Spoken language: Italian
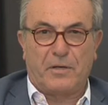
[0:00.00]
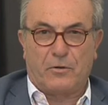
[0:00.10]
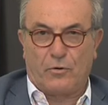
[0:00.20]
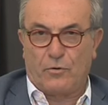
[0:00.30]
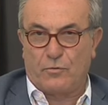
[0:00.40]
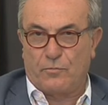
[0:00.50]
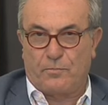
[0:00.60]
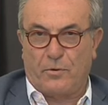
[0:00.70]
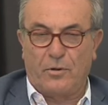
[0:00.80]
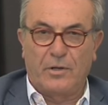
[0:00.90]
piccolo
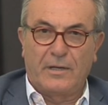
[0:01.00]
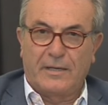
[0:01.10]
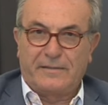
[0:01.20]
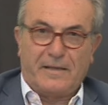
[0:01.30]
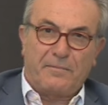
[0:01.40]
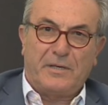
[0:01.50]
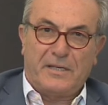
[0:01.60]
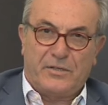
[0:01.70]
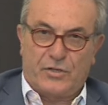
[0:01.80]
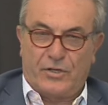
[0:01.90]
gruppo di
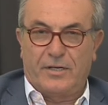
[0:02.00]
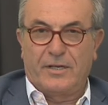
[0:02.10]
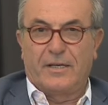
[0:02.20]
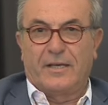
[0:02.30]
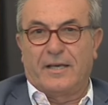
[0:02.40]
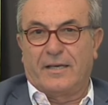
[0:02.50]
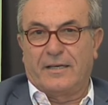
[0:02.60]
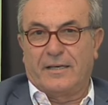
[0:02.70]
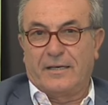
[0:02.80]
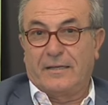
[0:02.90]
amici,
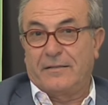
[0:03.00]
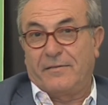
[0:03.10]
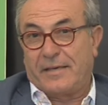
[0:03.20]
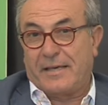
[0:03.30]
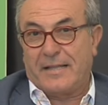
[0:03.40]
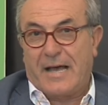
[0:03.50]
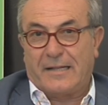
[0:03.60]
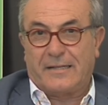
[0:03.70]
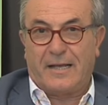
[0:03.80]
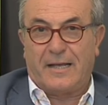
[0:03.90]
eh, di vecchia
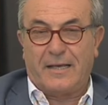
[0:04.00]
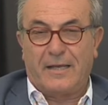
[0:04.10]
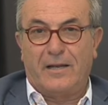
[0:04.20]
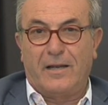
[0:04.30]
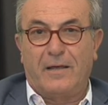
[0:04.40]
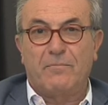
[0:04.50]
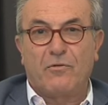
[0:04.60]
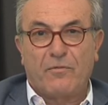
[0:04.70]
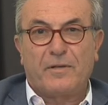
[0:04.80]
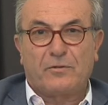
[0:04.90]
data, il
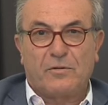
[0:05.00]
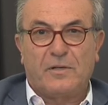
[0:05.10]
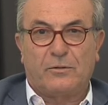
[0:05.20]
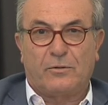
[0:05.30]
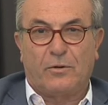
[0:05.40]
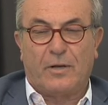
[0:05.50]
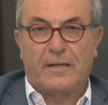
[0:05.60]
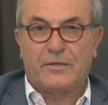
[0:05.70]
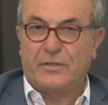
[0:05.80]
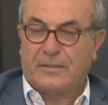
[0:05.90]
movimento diritto
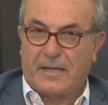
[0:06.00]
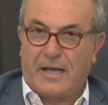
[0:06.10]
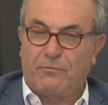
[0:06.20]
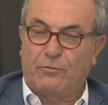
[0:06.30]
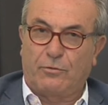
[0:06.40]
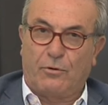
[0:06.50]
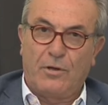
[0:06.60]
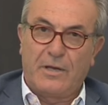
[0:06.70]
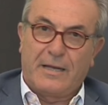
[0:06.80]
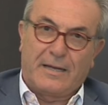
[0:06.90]
alla città ha
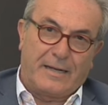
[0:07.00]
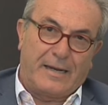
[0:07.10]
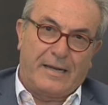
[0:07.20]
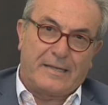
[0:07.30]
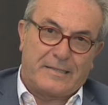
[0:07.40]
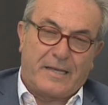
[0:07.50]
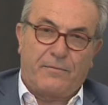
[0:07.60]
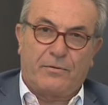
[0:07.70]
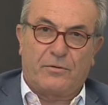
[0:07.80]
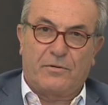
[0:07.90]
avuto nel
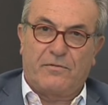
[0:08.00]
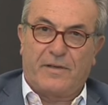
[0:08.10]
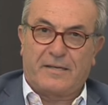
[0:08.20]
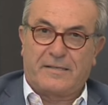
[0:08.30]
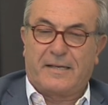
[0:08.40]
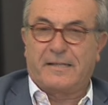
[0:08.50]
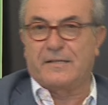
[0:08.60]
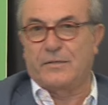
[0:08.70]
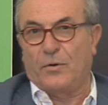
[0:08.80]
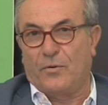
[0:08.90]
seguito diverse
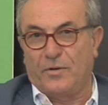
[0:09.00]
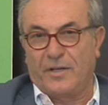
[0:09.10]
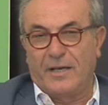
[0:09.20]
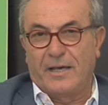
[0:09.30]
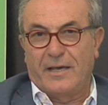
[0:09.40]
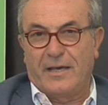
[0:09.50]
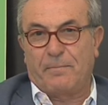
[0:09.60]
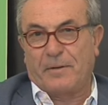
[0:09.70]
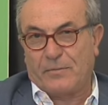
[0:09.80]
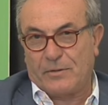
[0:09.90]
adesioni.
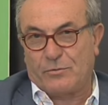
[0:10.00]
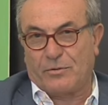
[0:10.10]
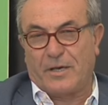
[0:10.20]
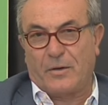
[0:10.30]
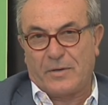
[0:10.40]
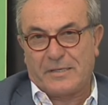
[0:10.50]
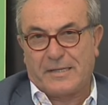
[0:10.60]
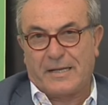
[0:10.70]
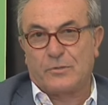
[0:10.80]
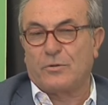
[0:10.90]
È per questo che
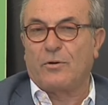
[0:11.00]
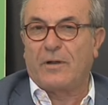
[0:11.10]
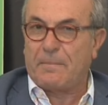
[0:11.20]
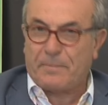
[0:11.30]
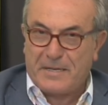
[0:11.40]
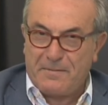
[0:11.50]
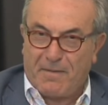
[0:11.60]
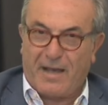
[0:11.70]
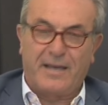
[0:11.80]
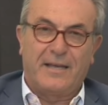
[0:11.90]
questa è solo la
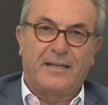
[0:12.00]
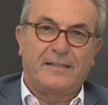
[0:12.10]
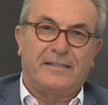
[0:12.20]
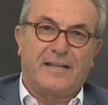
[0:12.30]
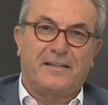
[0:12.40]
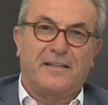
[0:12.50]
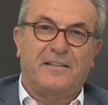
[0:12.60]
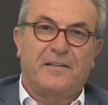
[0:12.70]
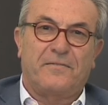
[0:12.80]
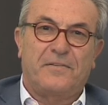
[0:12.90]
prima di tante
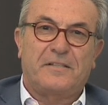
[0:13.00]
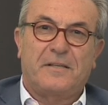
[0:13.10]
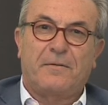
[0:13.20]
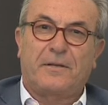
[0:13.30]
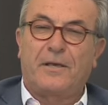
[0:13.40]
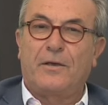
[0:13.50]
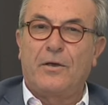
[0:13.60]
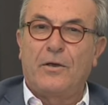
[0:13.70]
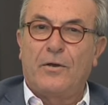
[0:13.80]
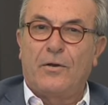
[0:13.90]
interviste,
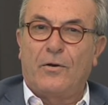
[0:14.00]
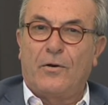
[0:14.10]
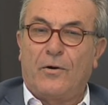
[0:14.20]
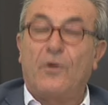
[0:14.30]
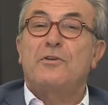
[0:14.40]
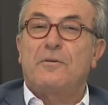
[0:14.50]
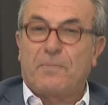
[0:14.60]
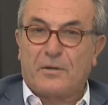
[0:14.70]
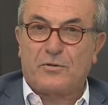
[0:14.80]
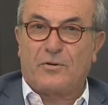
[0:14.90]
perché ogni
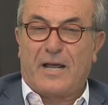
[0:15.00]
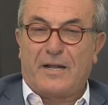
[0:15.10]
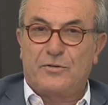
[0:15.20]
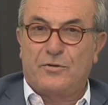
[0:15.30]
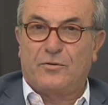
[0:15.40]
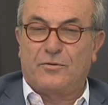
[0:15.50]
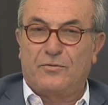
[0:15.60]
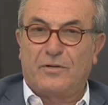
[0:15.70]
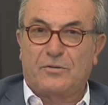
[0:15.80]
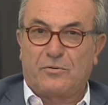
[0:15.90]
personaggio
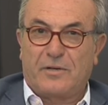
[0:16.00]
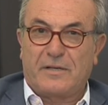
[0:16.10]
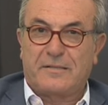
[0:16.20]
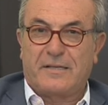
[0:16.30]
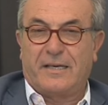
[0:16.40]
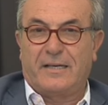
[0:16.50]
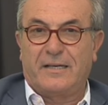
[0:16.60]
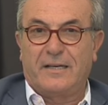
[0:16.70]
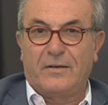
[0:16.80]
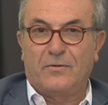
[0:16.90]
ha una storia a sé,
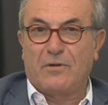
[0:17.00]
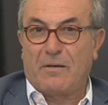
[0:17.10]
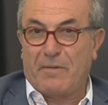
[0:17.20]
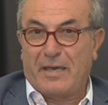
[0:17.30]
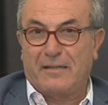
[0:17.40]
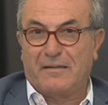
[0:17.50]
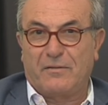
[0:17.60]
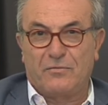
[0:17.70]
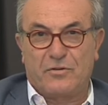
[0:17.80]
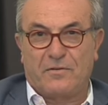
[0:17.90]
una
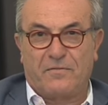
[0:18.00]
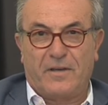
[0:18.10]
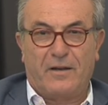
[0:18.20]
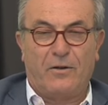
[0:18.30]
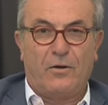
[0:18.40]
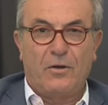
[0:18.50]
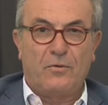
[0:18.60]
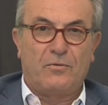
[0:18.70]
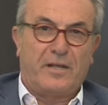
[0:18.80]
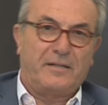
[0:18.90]
mente, un cervello,
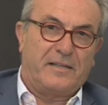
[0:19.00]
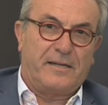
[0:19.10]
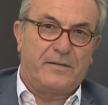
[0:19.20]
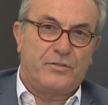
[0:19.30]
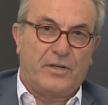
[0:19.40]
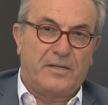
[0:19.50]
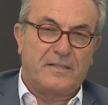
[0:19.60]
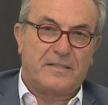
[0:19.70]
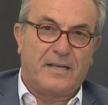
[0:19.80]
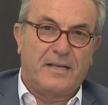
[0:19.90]
una
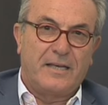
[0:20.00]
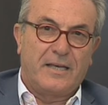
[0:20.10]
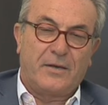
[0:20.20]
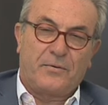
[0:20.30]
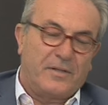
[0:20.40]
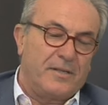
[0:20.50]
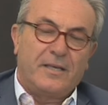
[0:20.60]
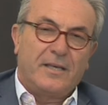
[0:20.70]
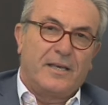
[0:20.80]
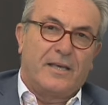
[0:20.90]
intelligenza. E
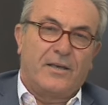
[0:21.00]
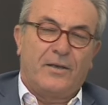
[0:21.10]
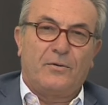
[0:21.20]
quindi